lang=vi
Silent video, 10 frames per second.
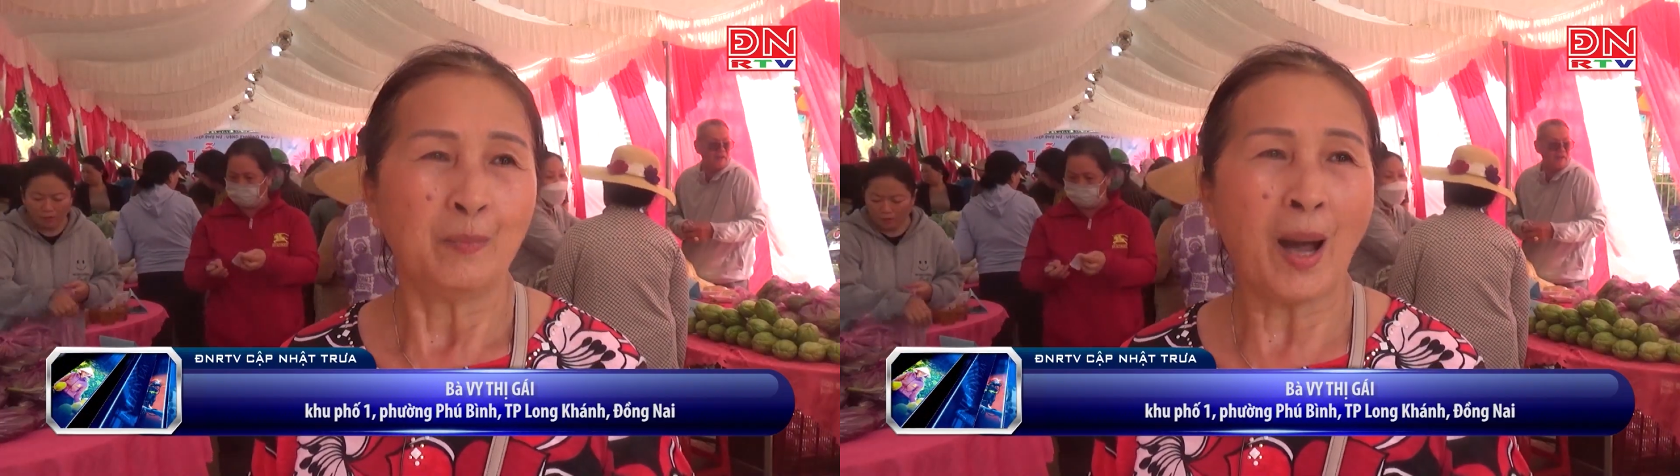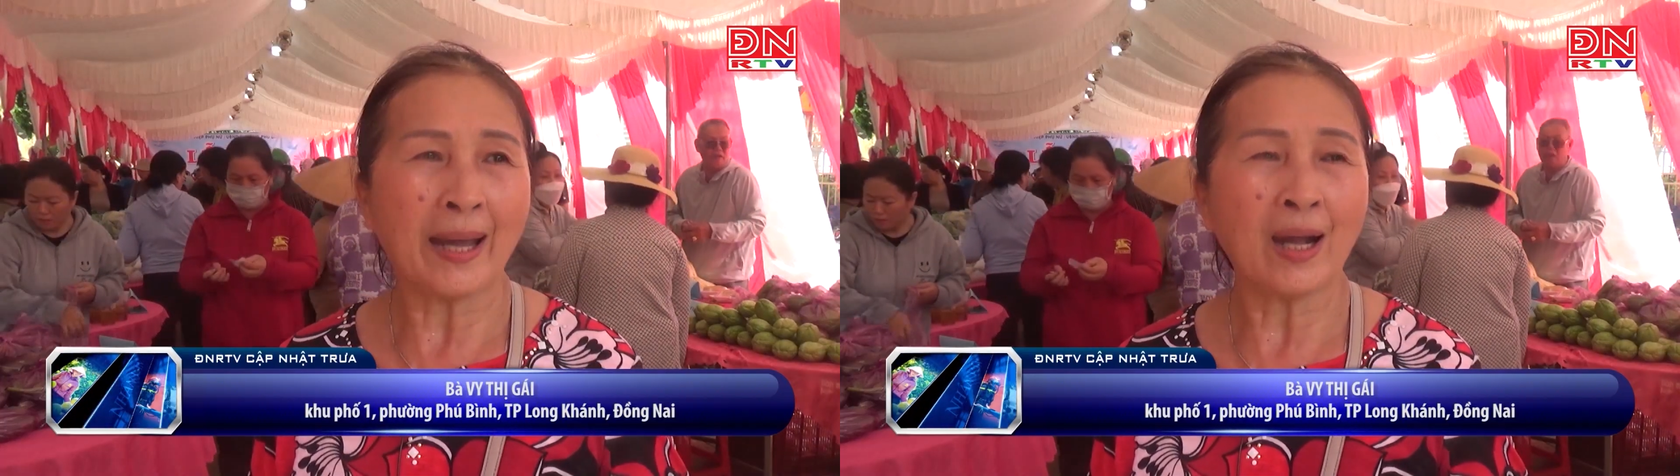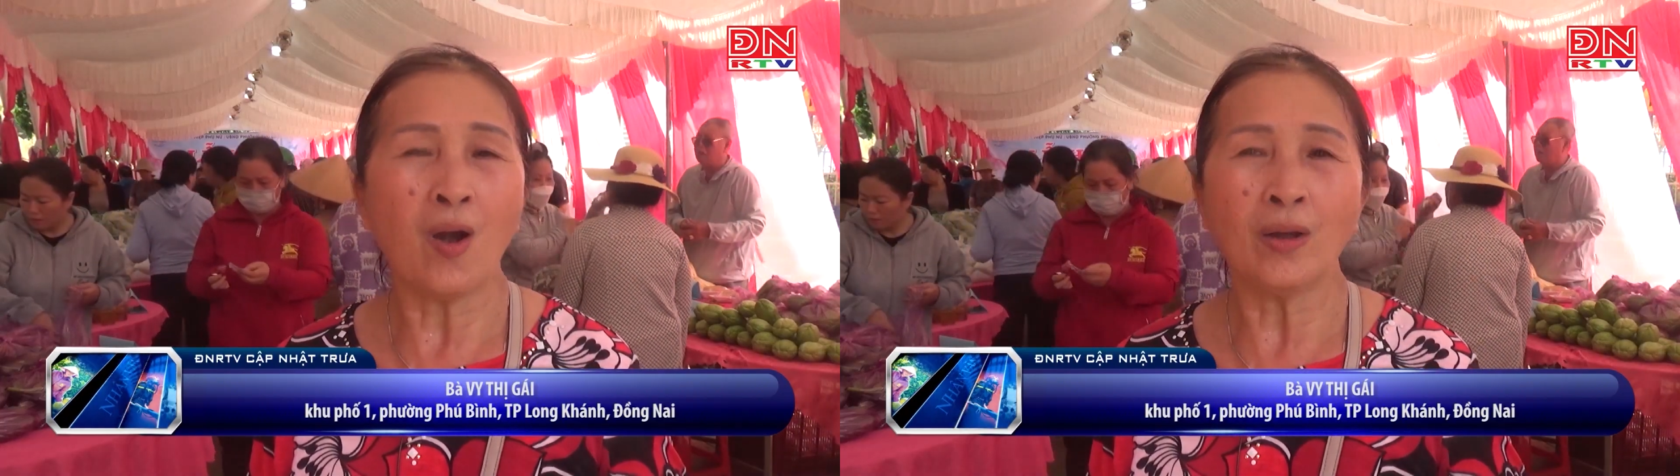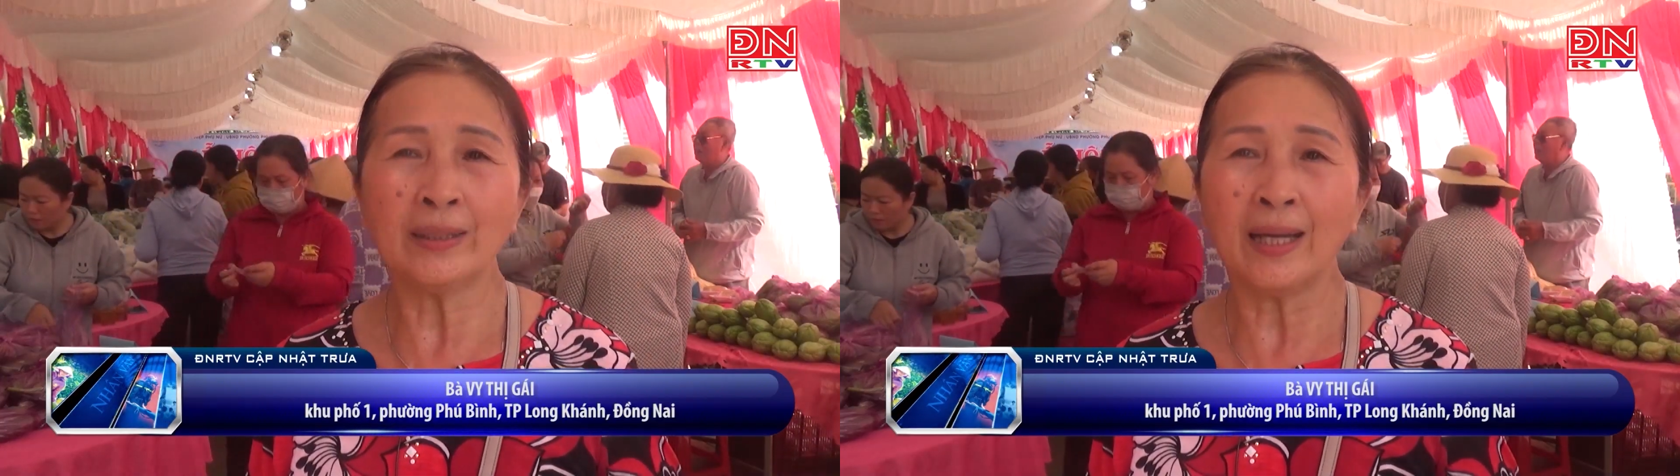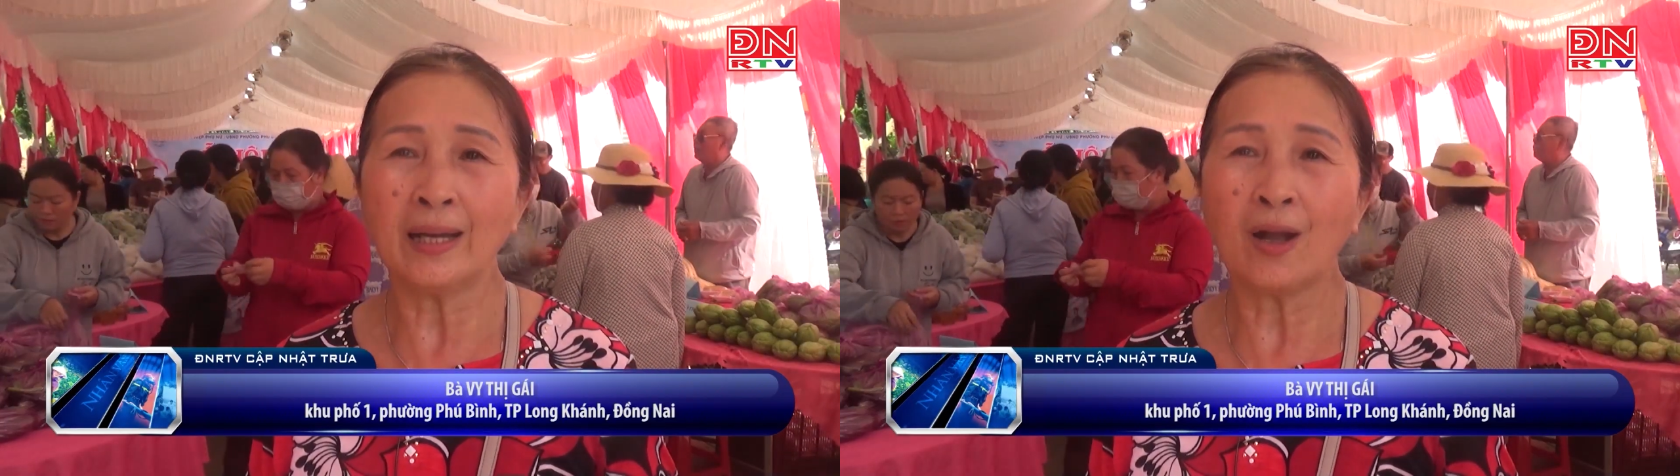bà
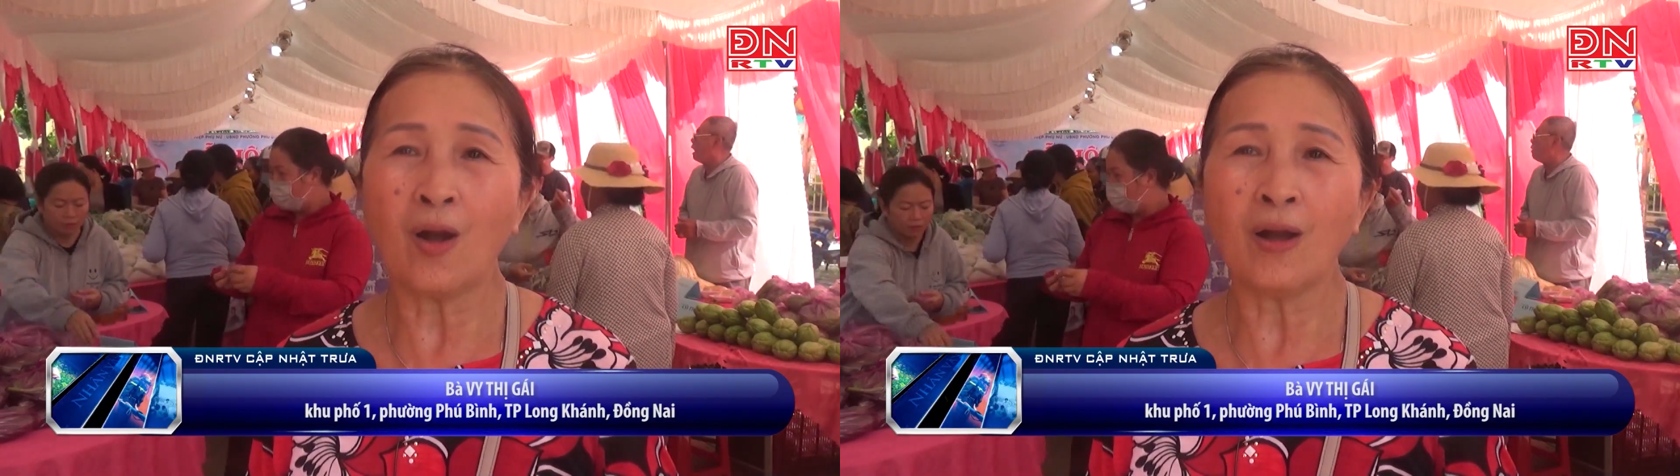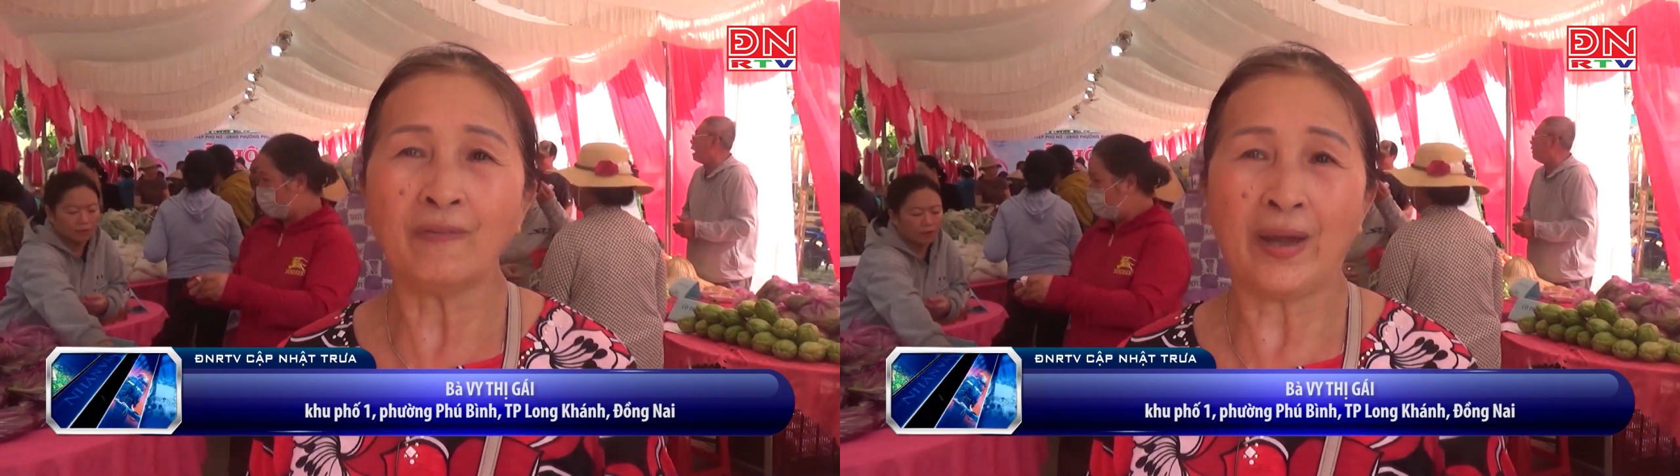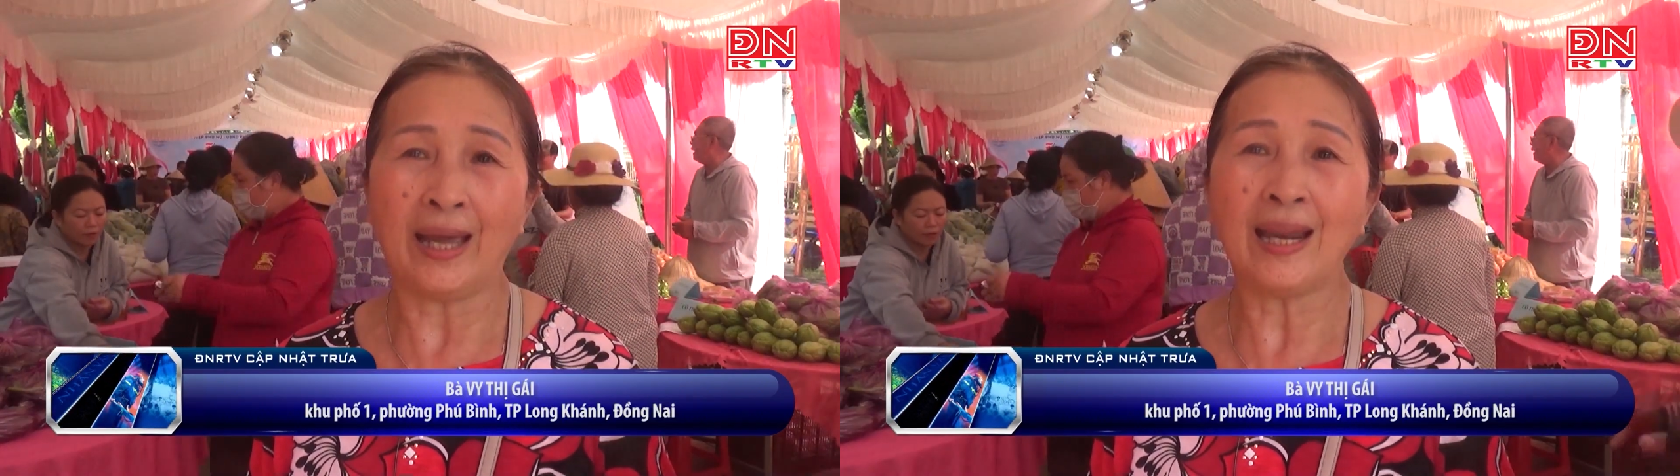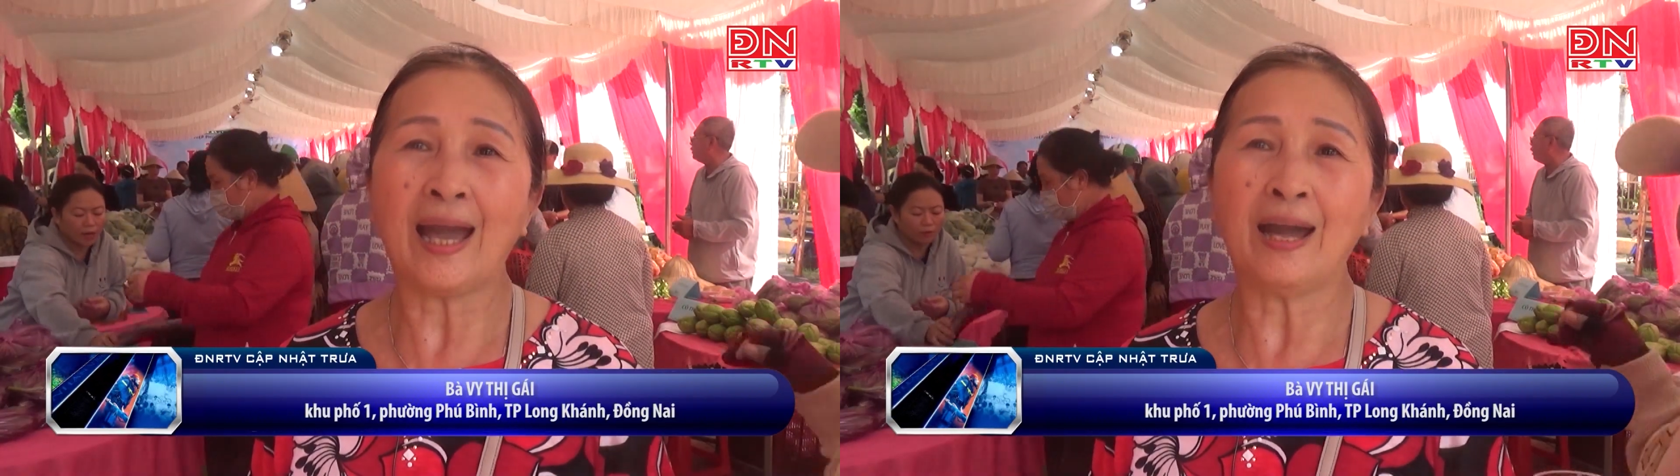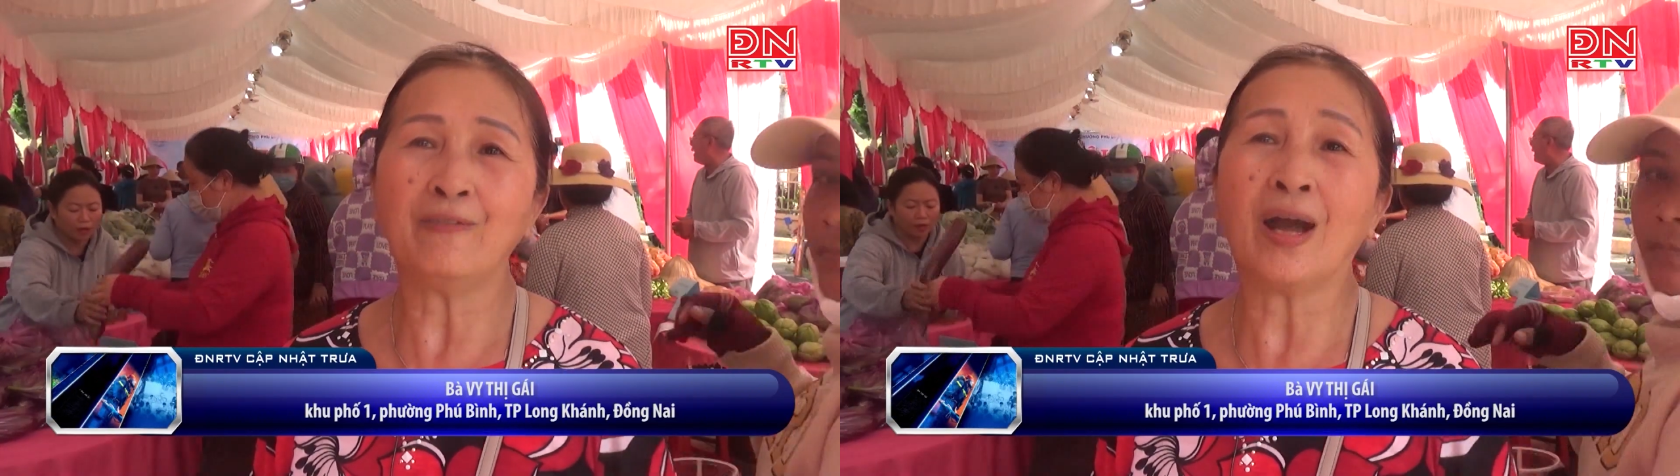con có vẻ
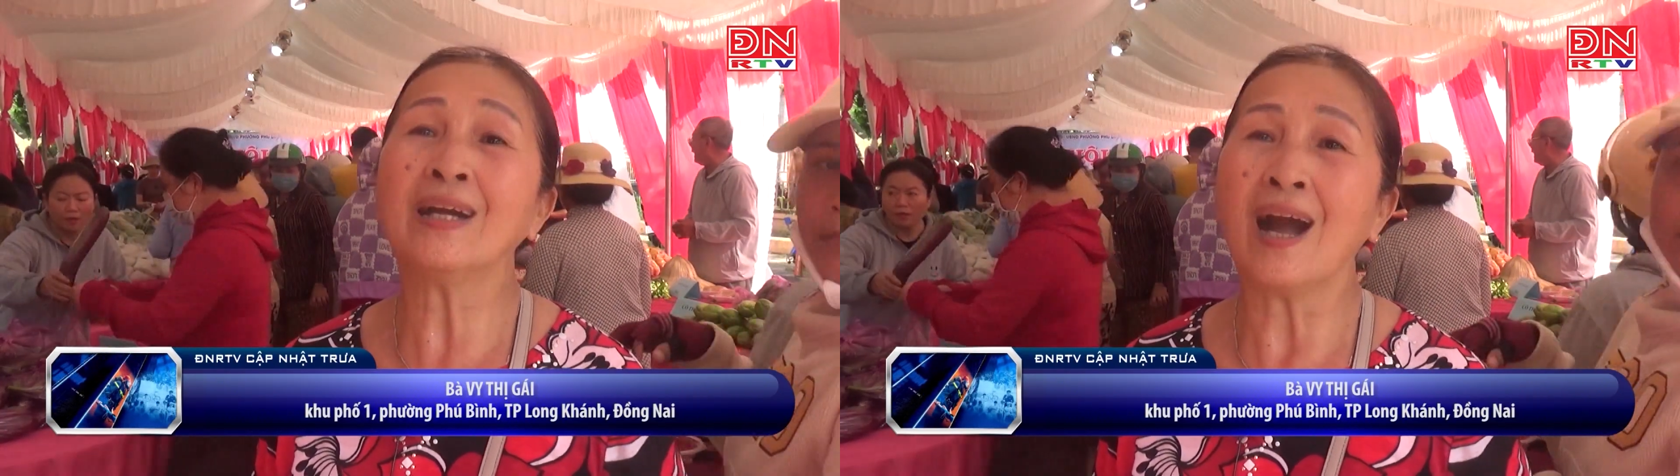là phấn